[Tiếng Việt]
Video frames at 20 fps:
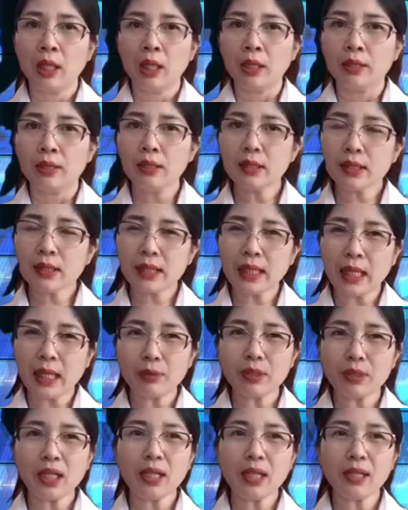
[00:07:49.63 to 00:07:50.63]
Những giáo
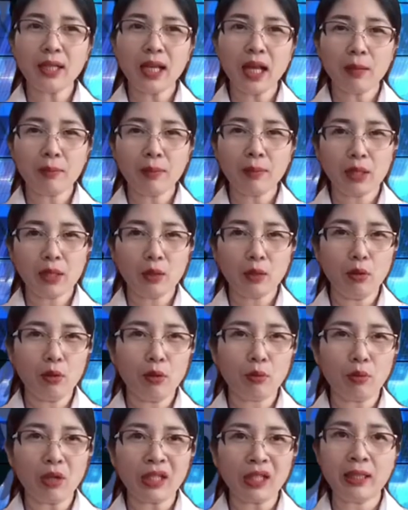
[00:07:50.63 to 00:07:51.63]
dân đang bị Ngô
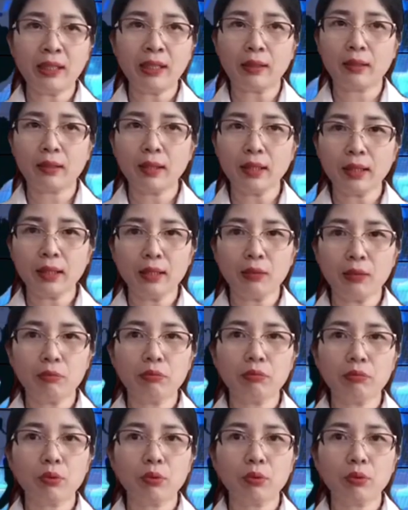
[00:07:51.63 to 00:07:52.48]
Quang Kiệt kích động